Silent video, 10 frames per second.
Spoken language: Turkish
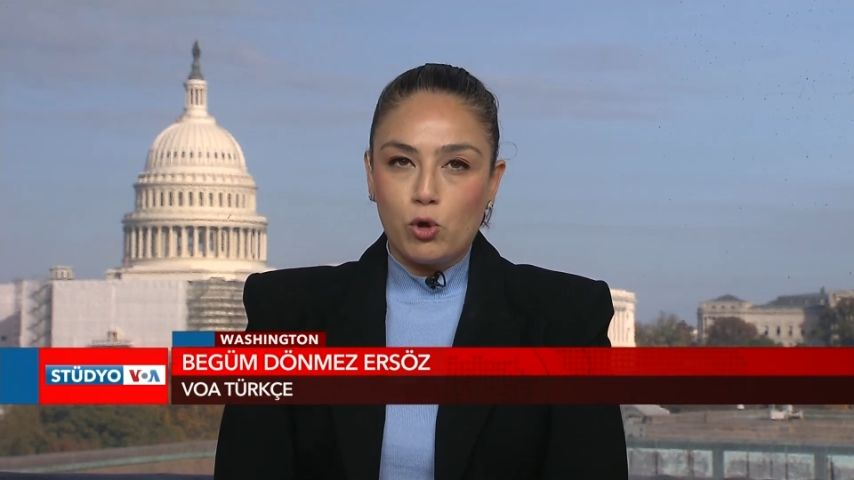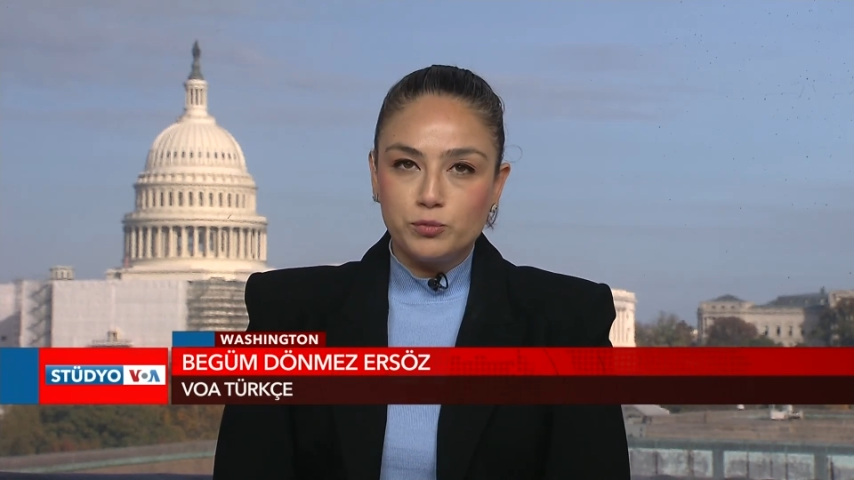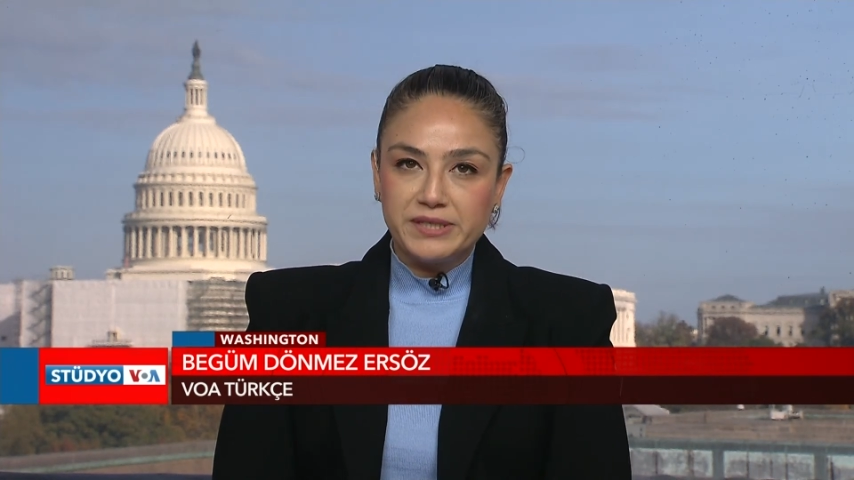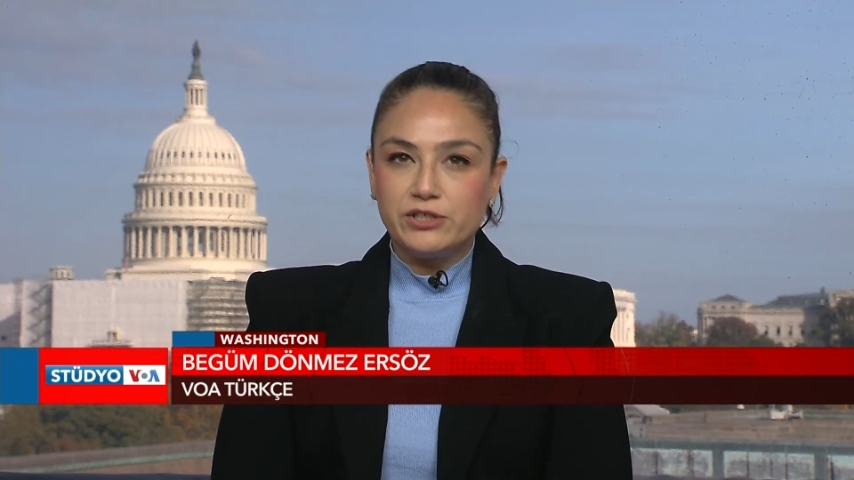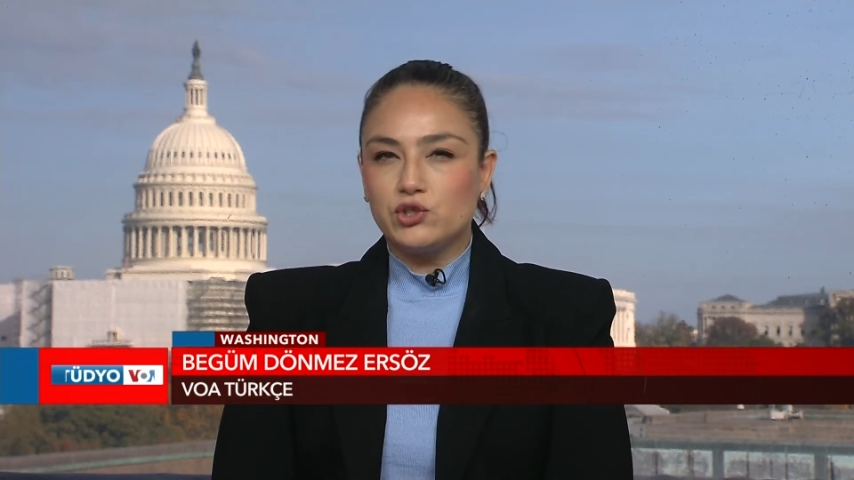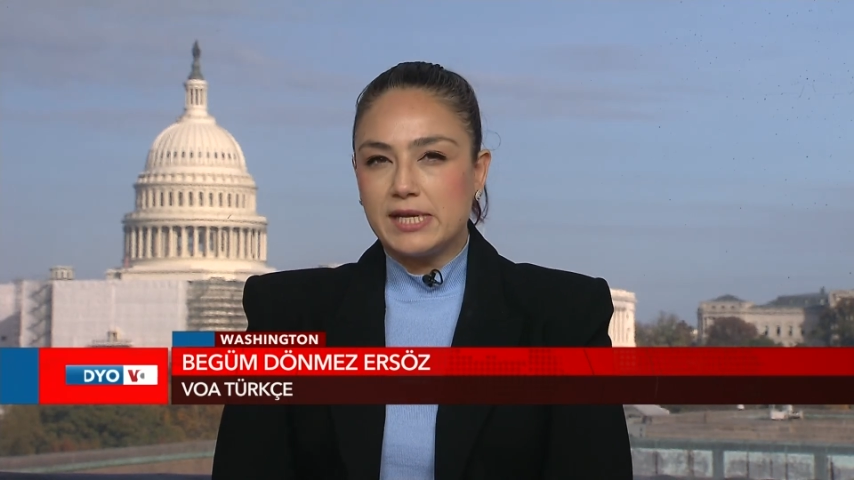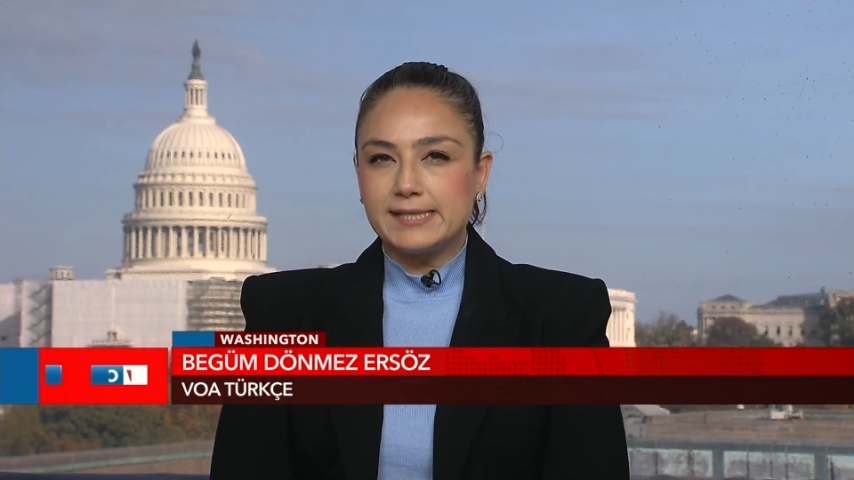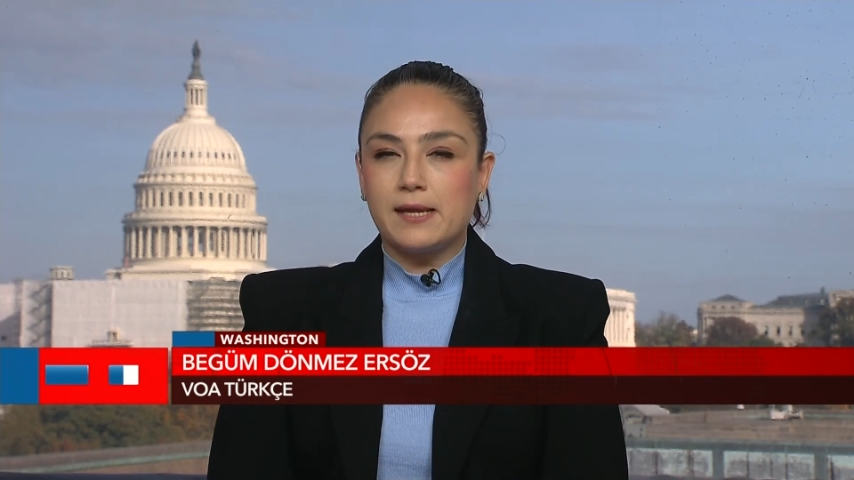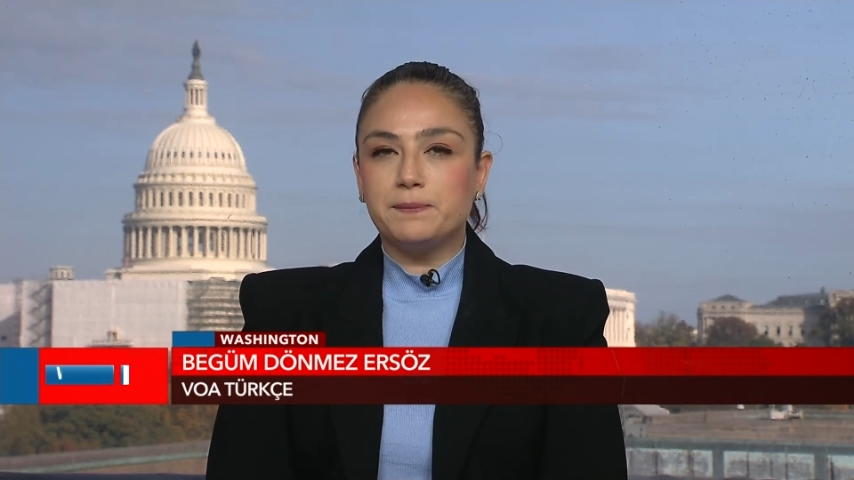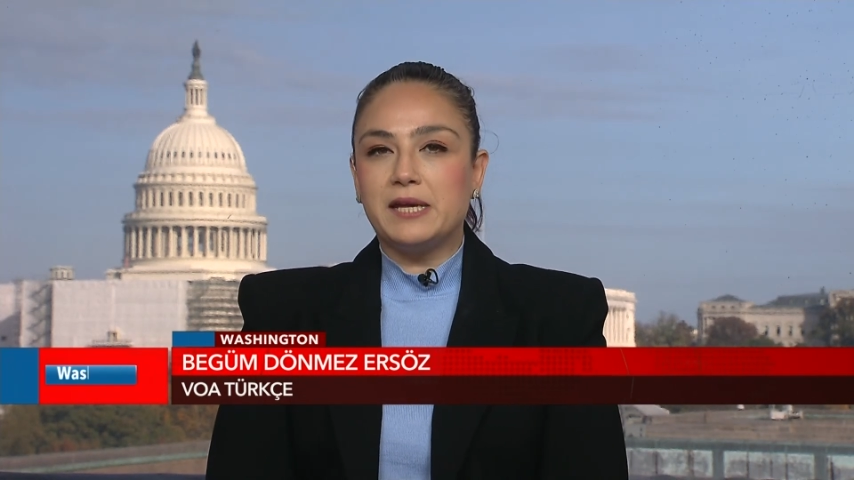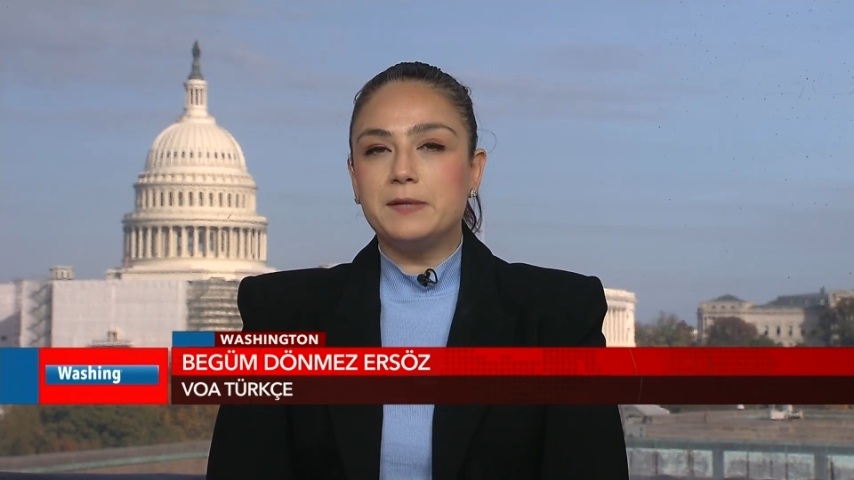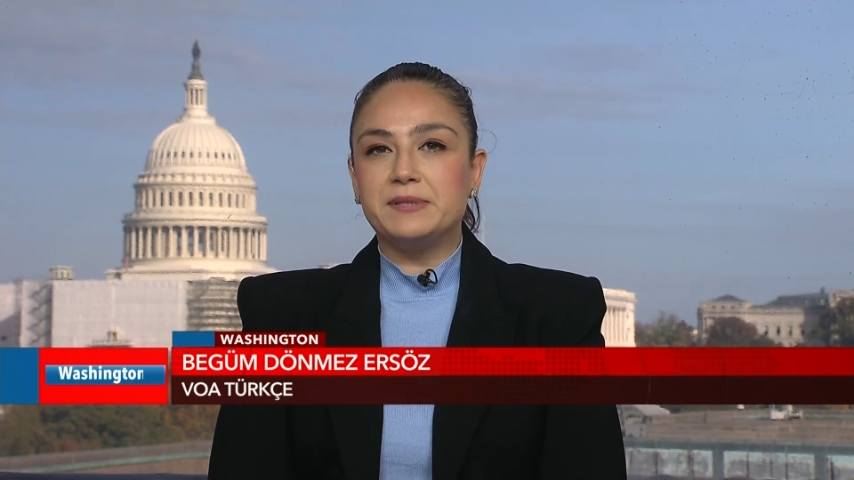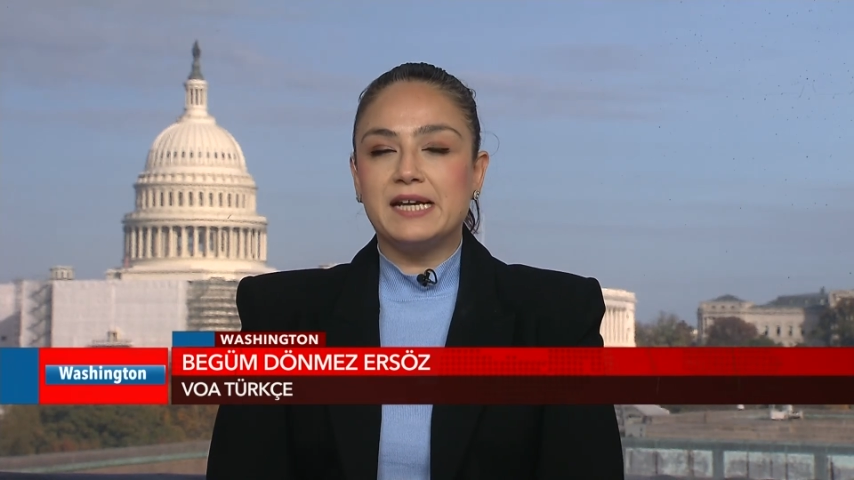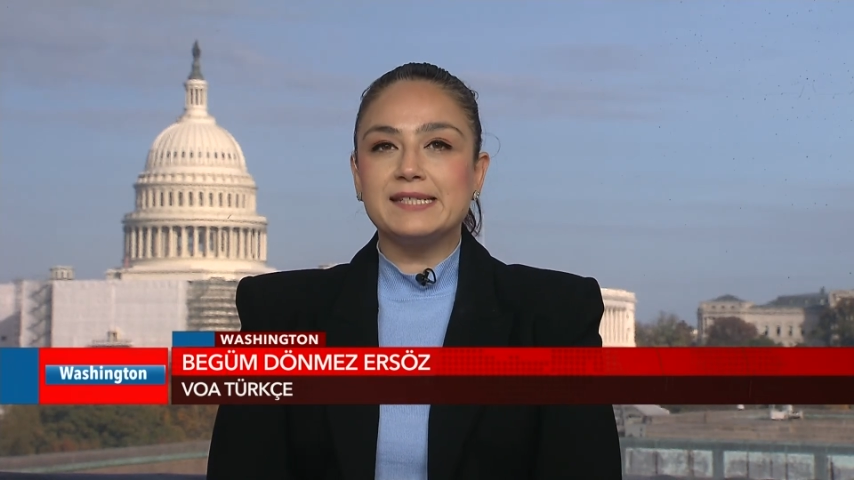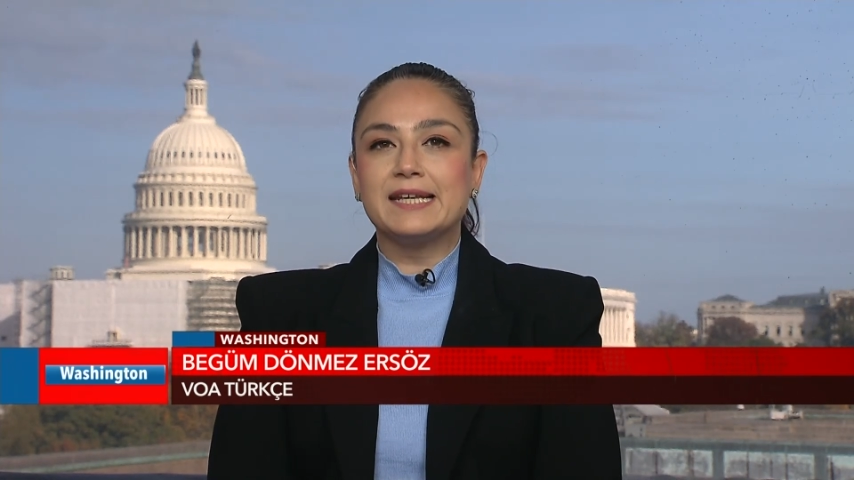olmayınca
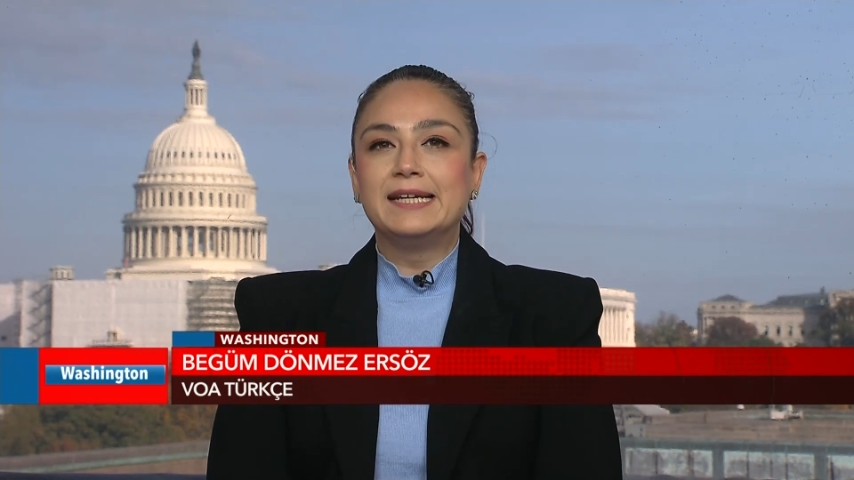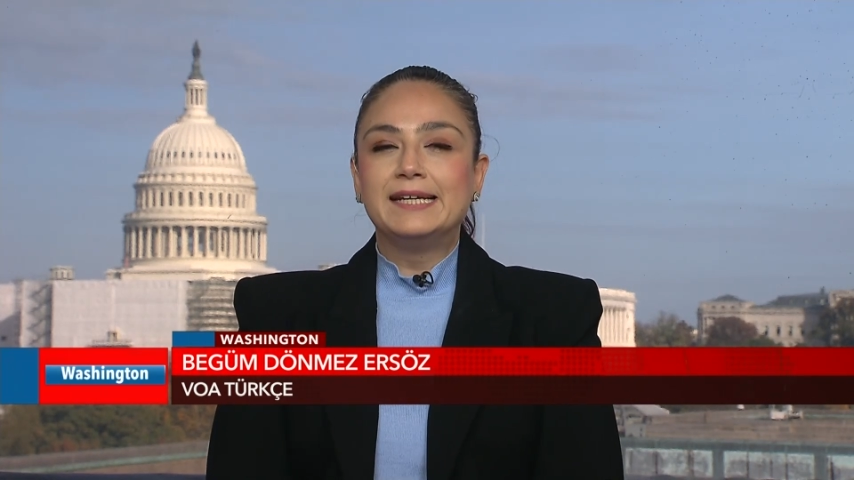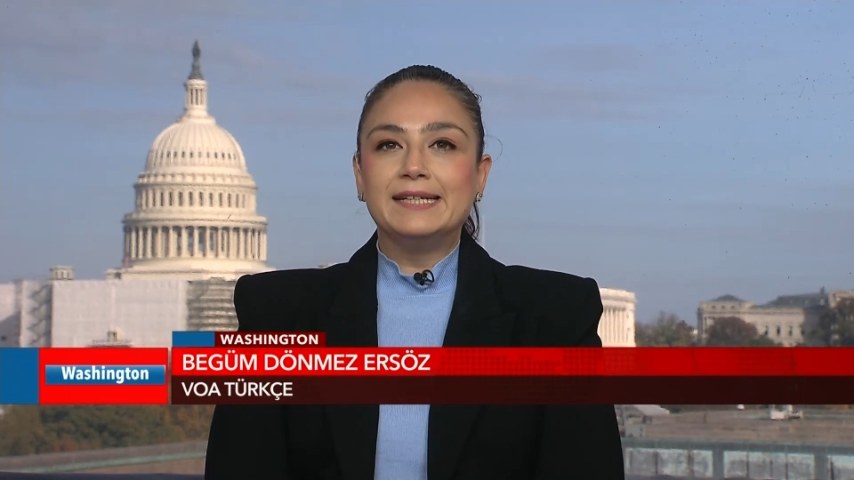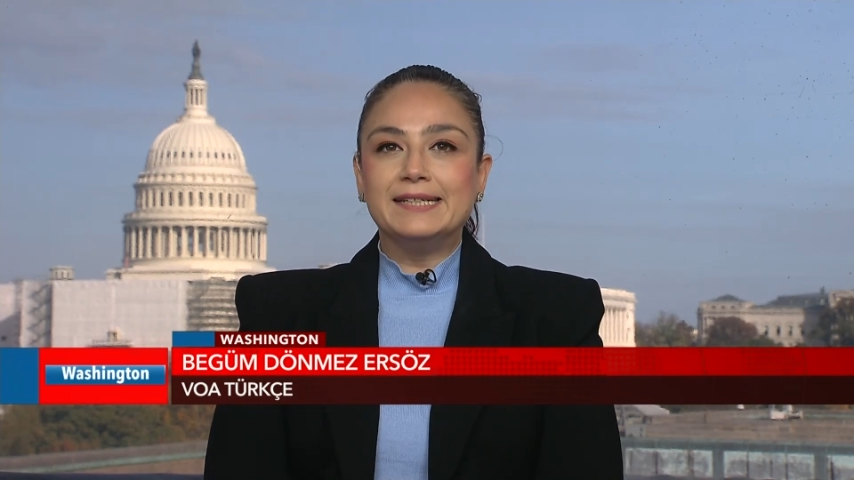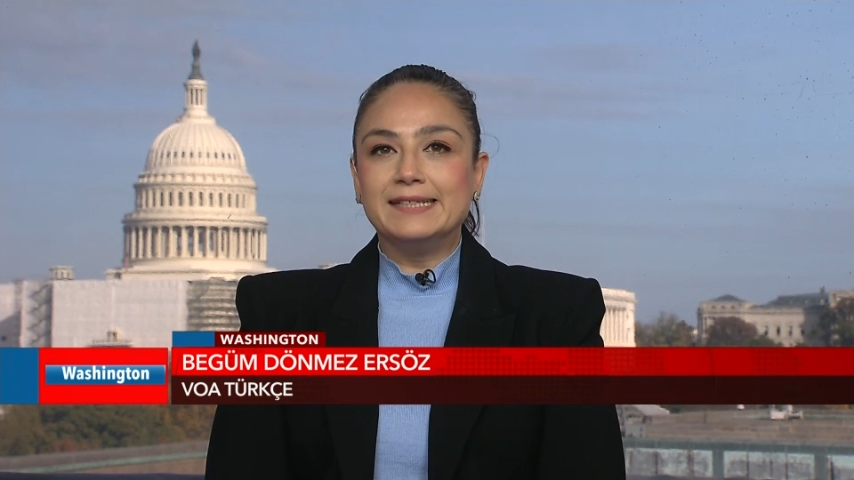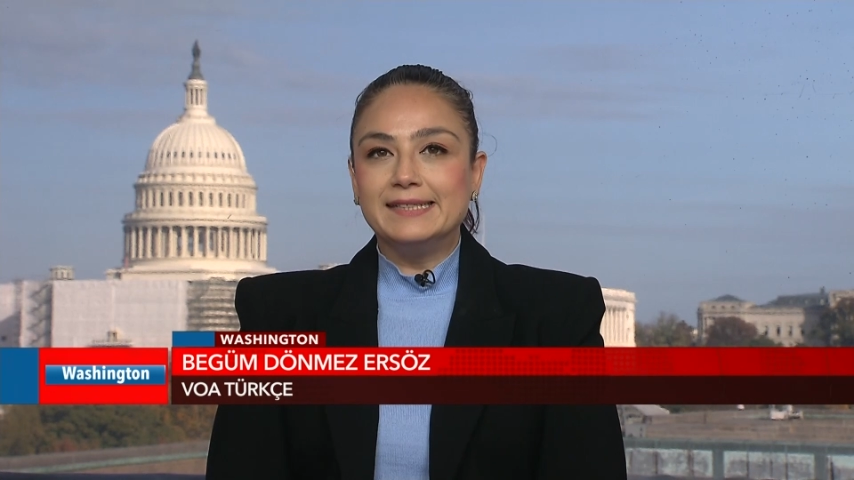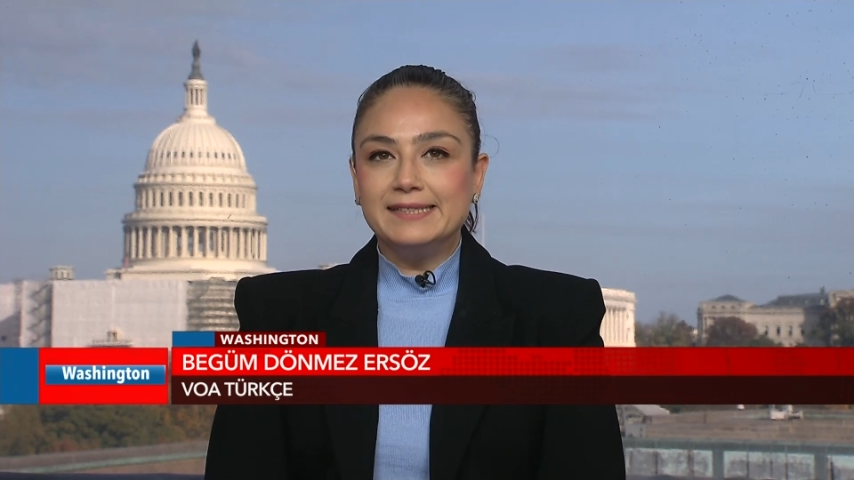hesaplar biraz e,